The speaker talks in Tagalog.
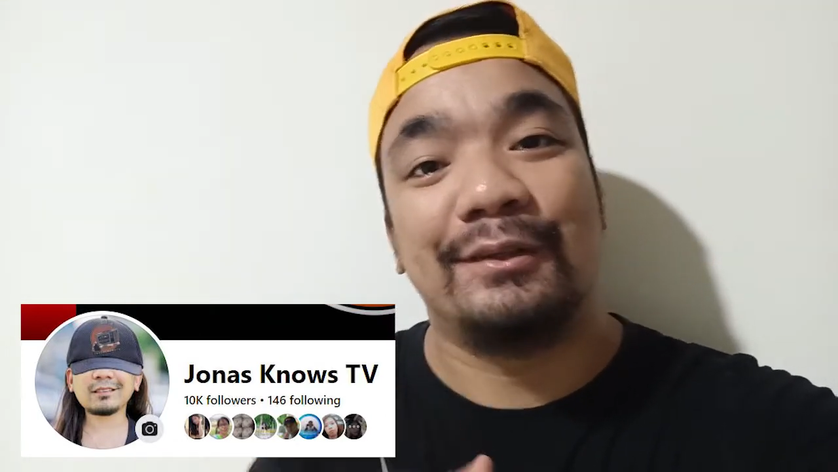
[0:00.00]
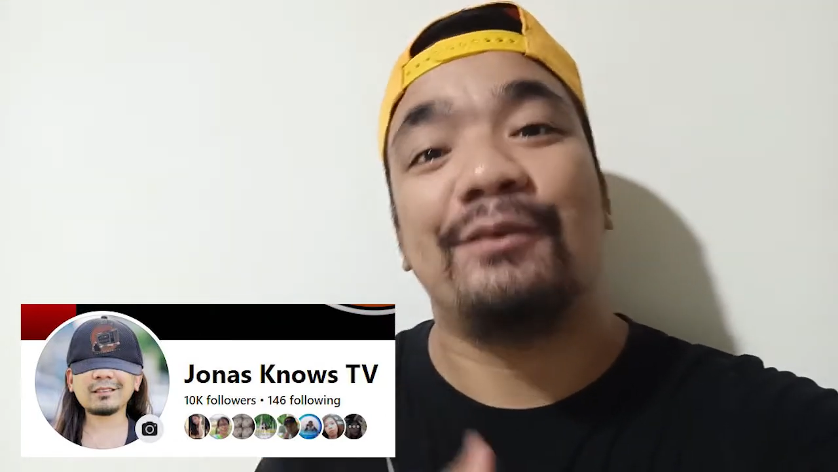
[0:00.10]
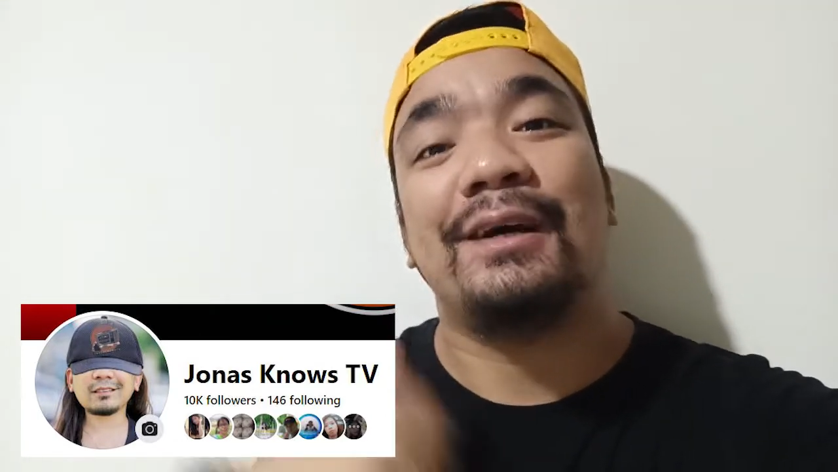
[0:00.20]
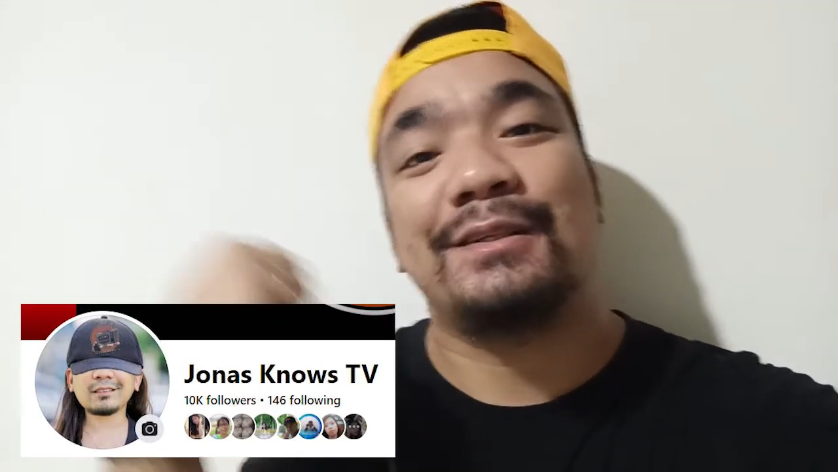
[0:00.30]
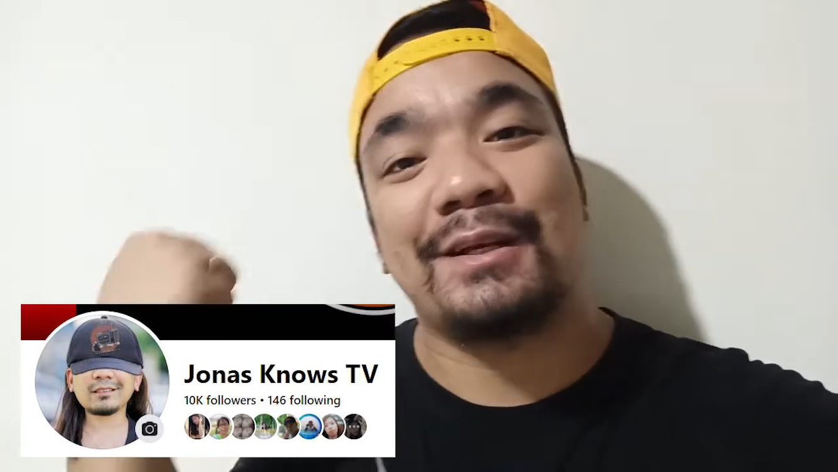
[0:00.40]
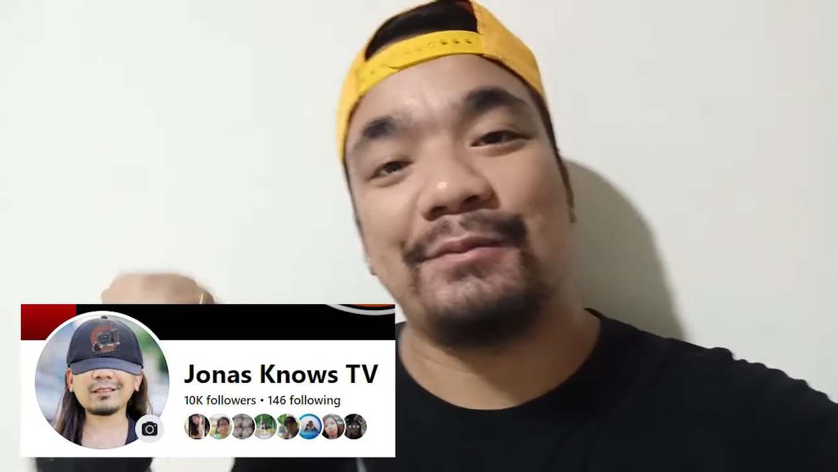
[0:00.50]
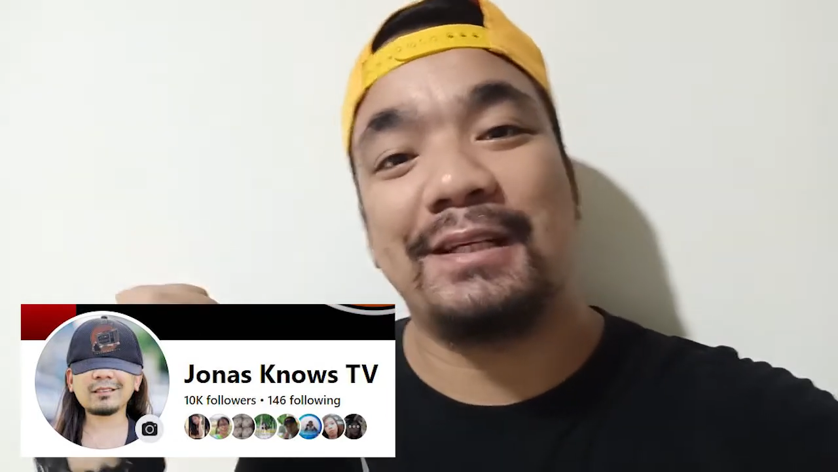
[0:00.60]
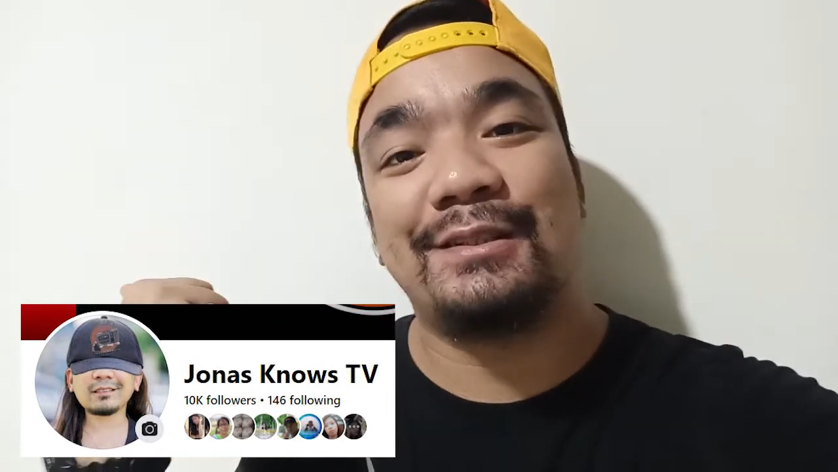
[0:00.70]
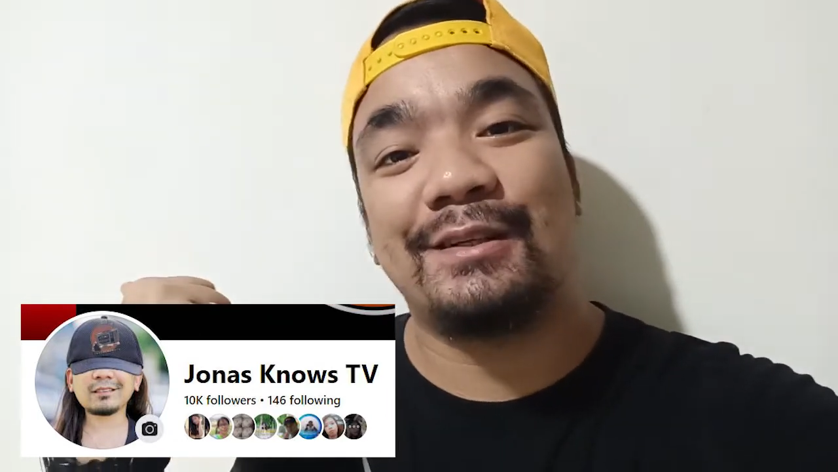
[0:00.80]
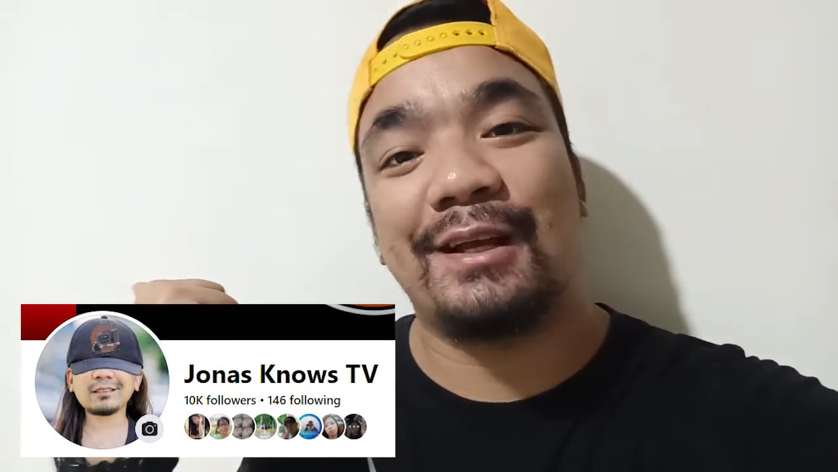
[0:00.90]
Doon kayo sa
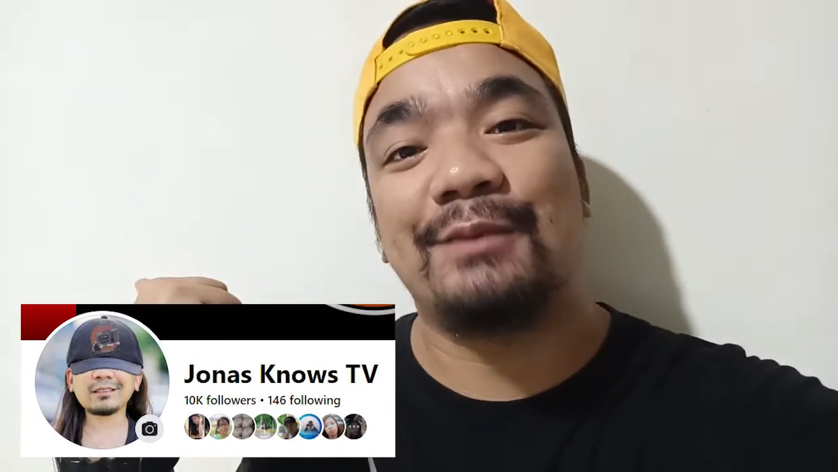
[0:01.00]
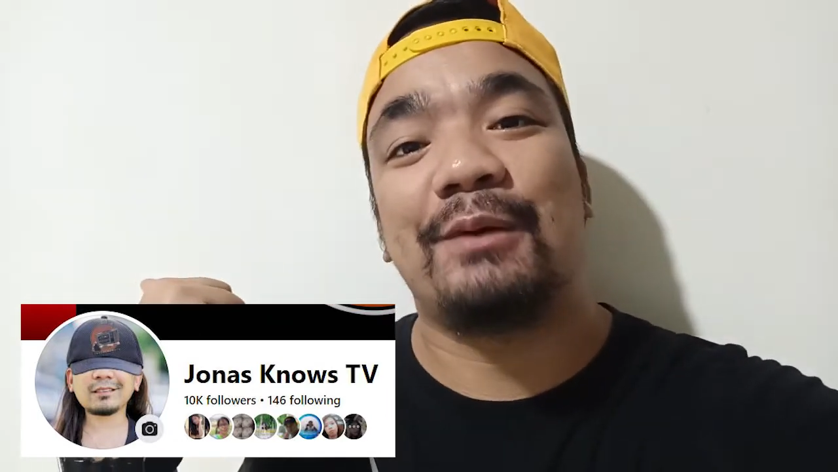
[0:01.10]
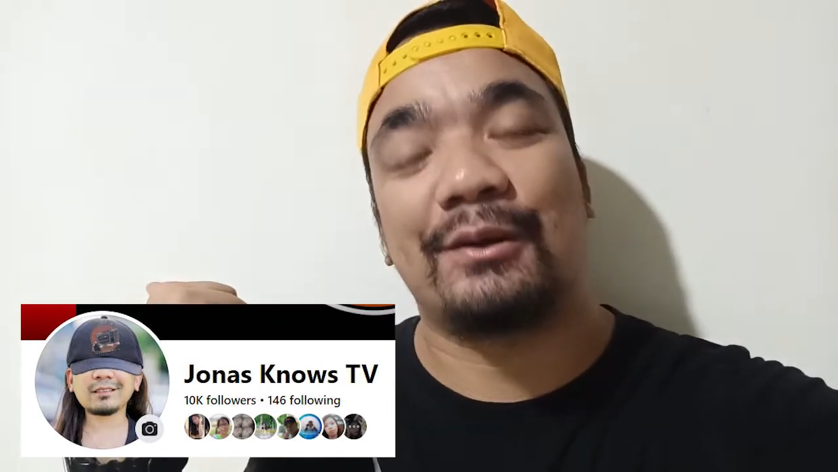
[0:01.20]
video na yun